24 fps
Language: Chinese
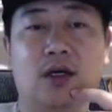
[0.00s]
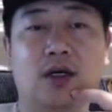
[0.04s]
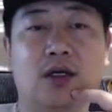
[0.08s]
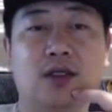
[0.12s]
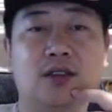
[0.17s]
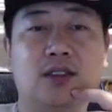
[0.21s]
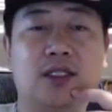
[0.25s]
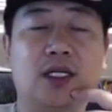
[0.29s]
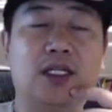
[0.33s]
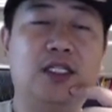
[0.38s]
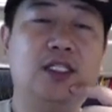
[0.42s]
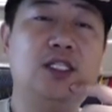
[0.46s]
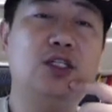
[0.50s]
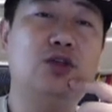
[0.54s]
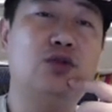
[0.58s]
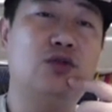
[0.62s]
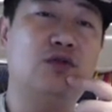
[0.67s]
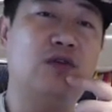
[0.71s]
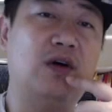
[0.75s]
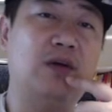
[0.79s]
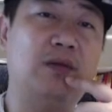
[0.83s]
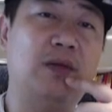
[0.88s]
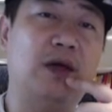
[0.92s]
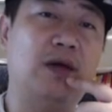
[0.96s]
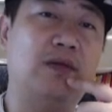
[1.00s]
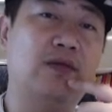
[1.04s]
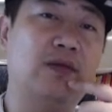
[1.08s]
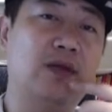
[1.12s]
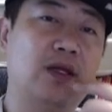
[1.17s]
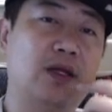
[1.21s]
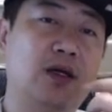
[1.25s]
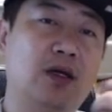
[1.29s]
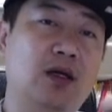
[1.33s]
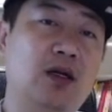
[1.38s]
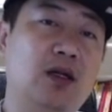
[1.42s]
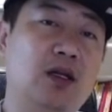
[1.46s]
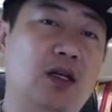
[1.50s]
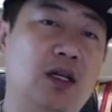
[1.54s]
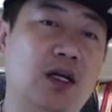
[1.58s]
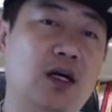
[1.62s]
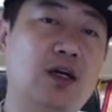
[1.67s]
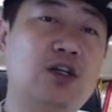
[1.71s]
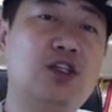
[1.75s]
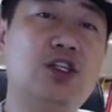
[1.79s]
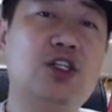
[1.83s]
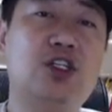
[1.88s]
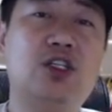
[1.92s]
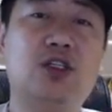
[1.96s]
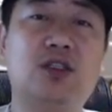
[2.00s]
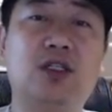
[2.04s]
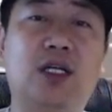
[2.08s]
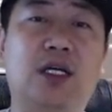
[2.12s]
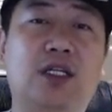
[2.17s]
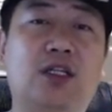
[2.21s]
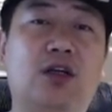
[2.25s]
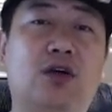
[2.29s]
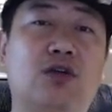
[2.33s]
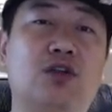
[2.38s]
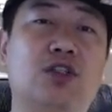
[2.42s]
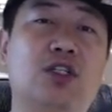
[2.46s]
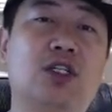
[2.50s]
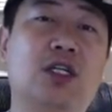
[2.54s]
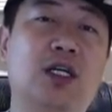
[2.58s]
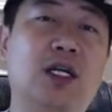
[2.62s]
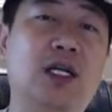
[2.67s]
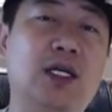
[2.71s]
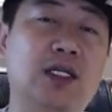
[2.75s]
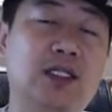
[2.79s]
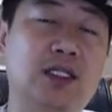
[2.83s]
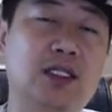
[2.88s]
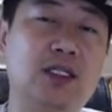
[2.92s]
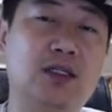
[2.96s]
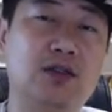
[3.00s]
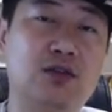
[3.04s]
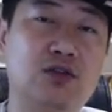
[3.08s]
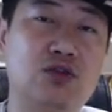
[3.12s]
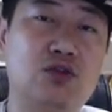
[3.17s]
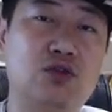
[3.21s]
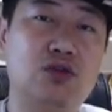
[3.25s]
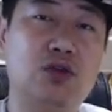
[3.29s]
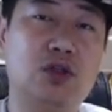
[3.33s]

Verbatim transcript: 在技术方面，粮食生产导致人类定居，